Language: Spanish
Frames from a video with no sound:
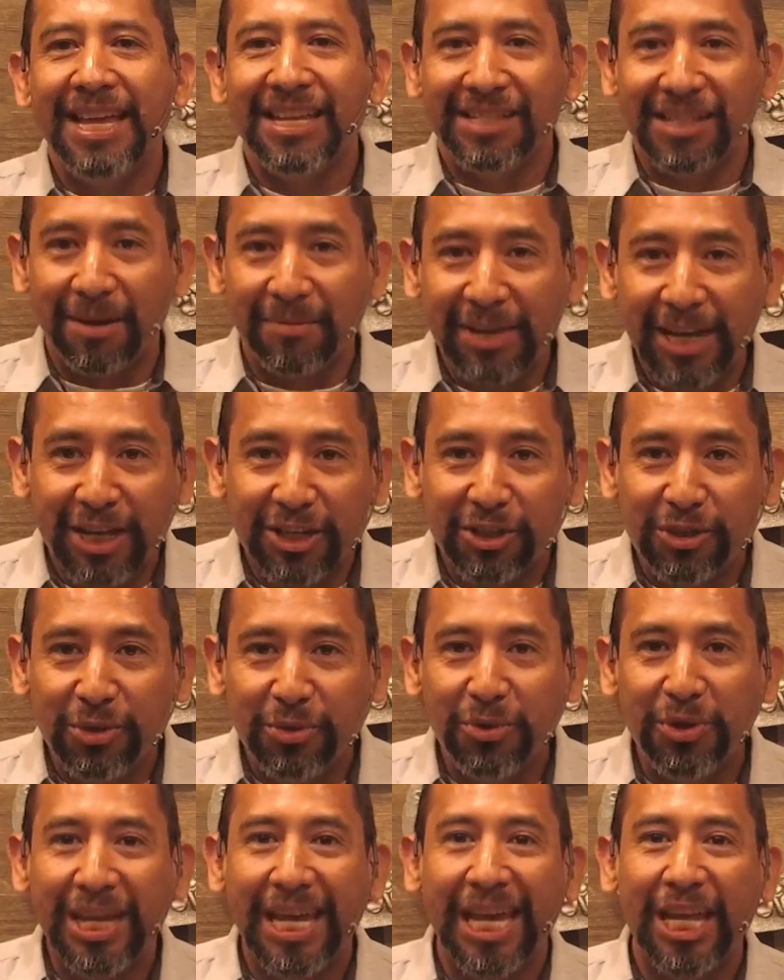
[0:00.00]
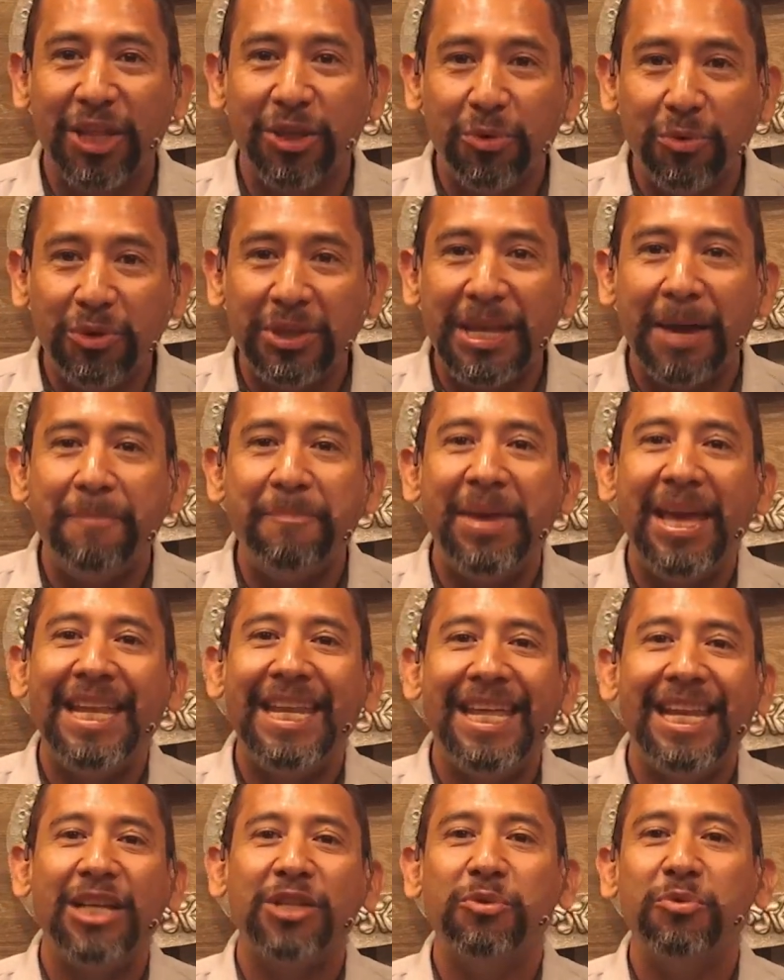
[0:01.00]
¿Sabías tú que tú también
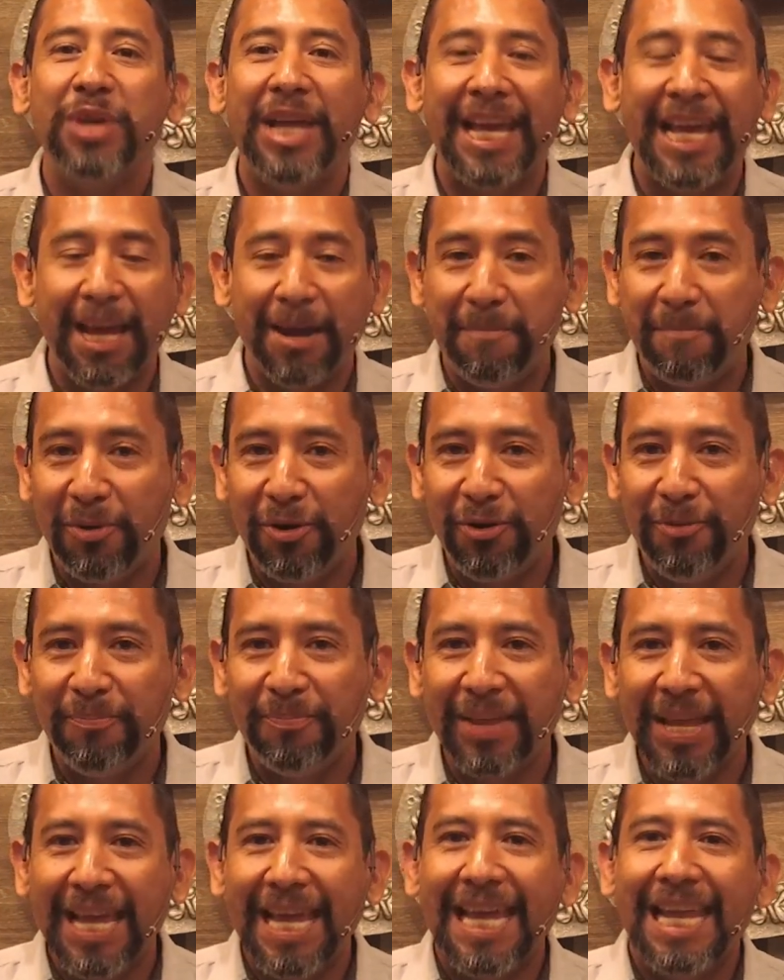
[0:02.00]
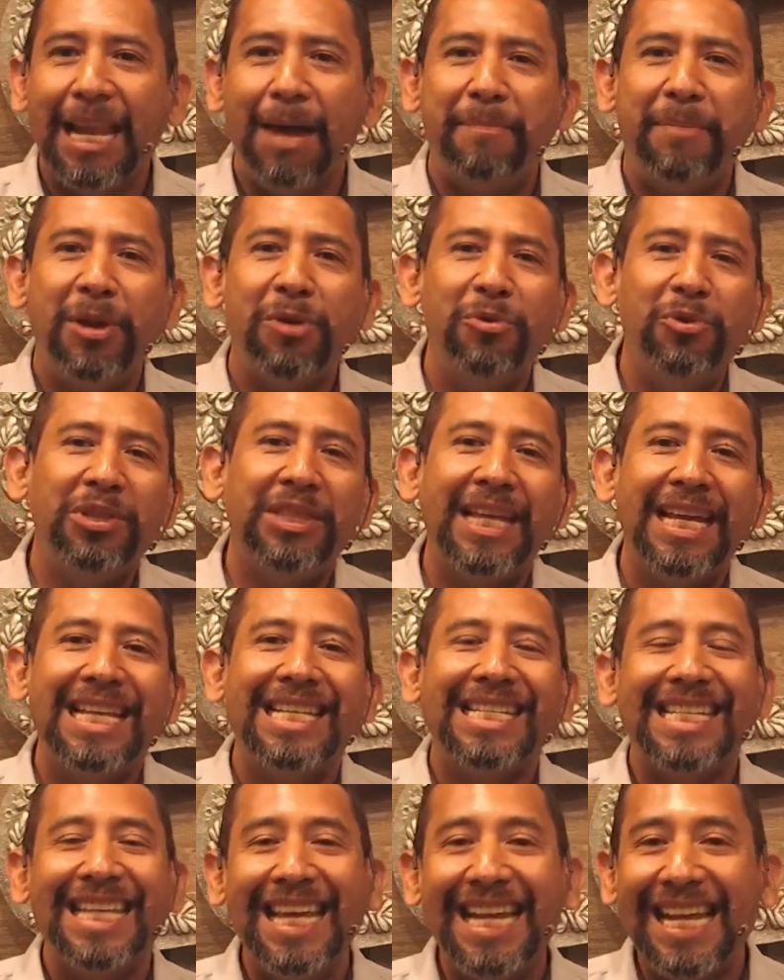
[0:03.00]
eres un ejemplo? La pregunta
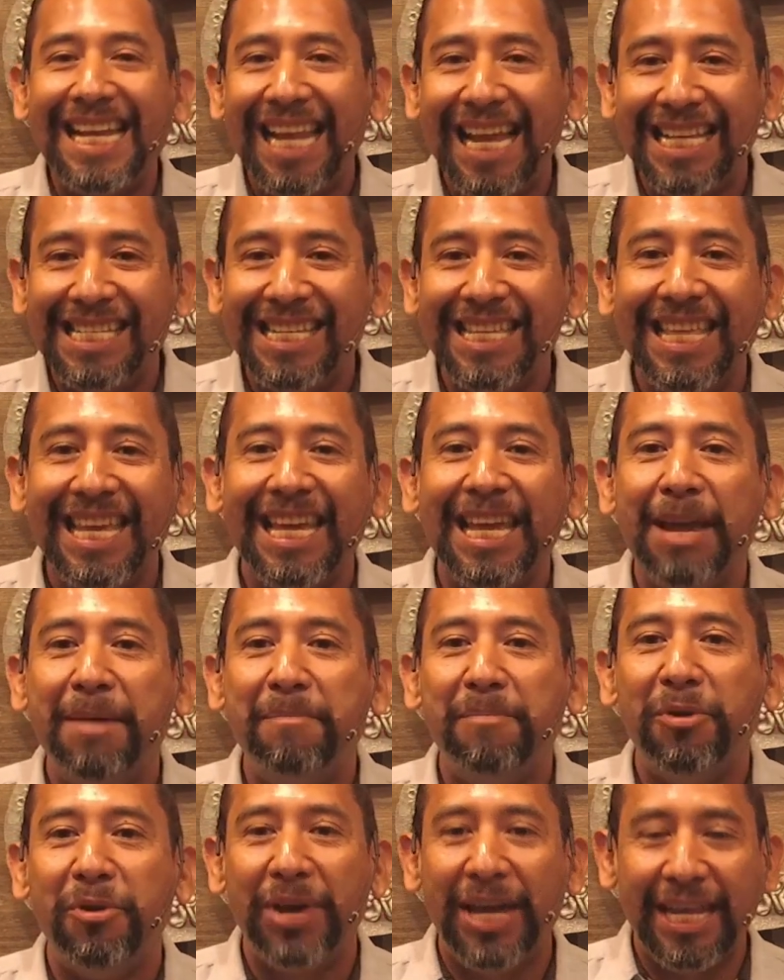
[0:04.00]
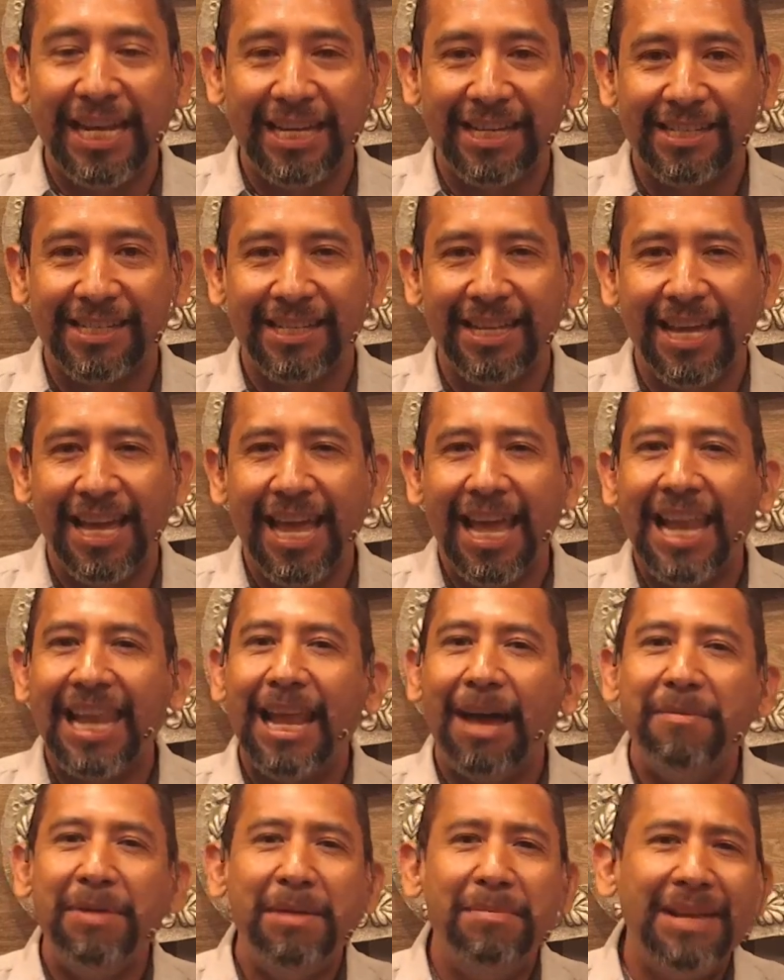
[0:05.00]
es, ¿qué clase de ejemplo eres?
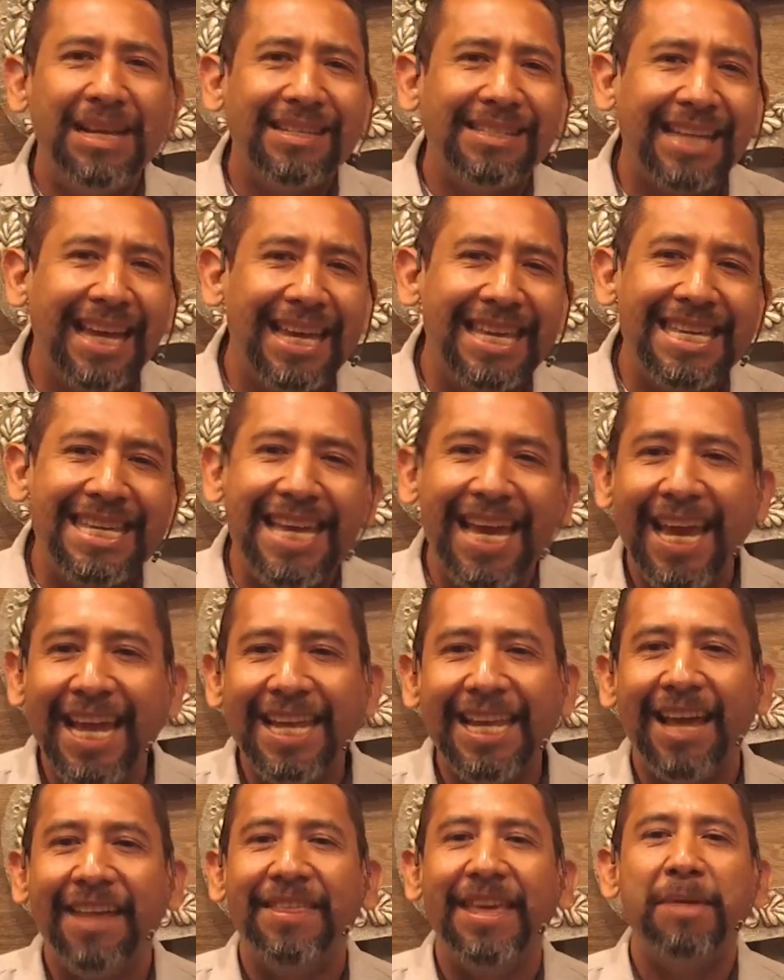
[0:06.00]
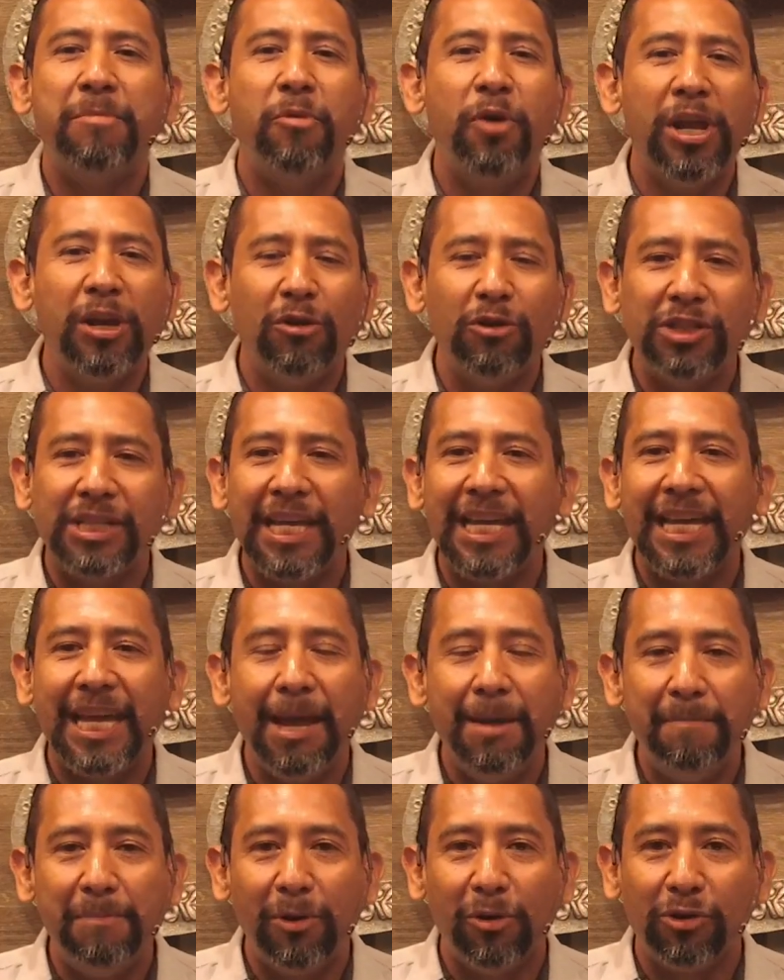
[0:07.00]
La Biblia está llena de buenos
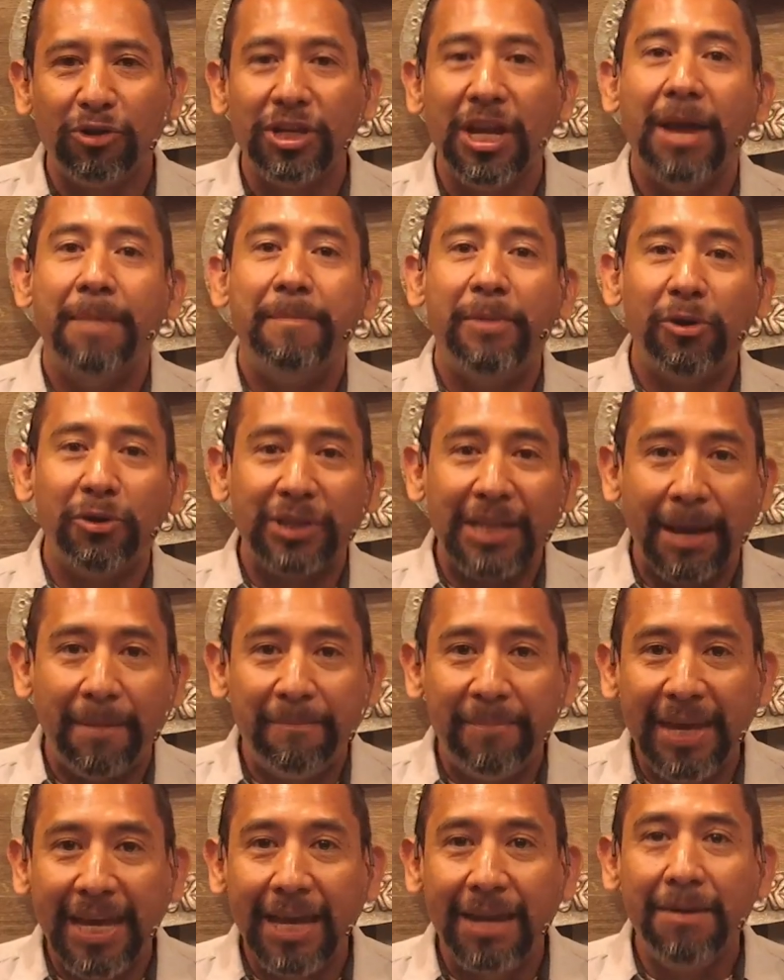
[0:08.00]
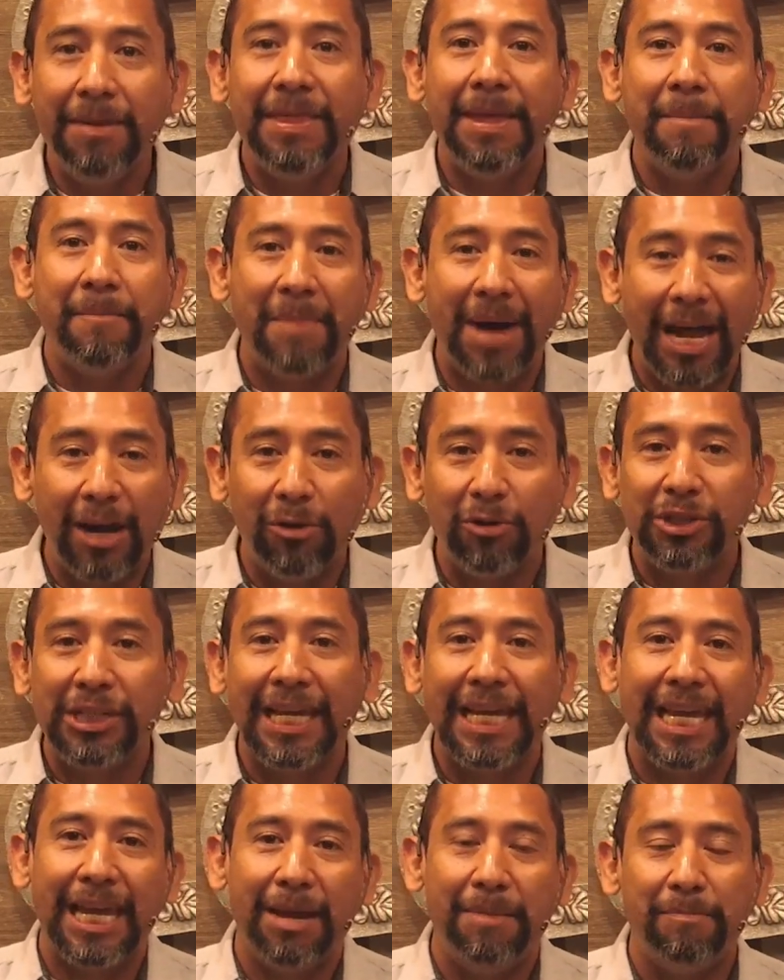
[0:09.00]
ejemplos, pero también de malos
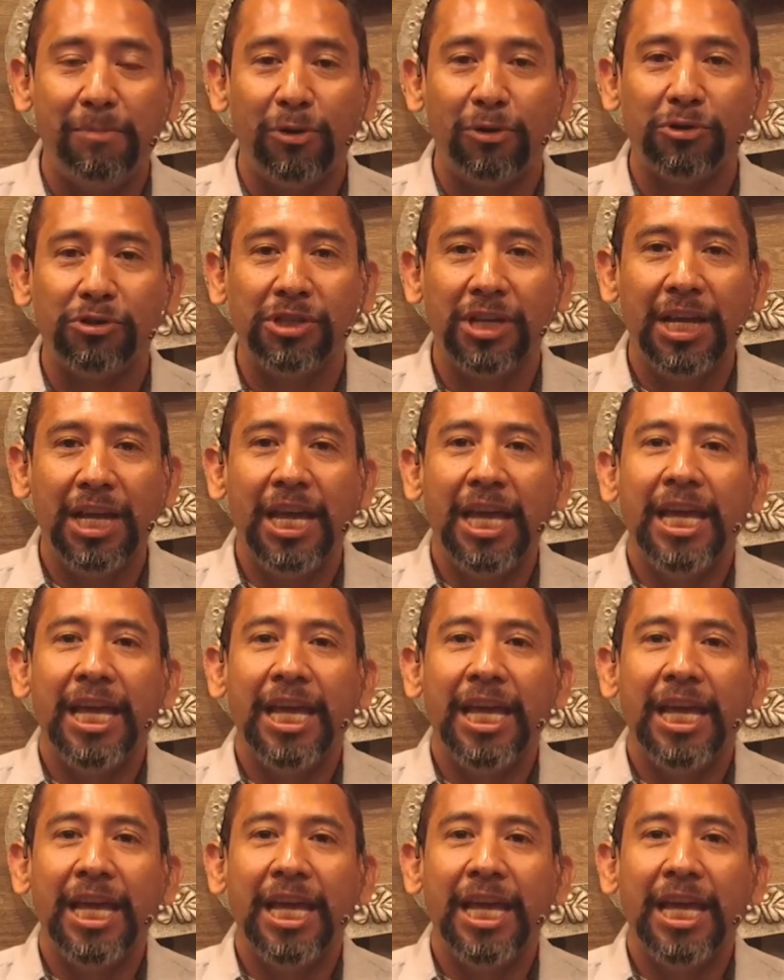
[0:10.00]
ejemplos.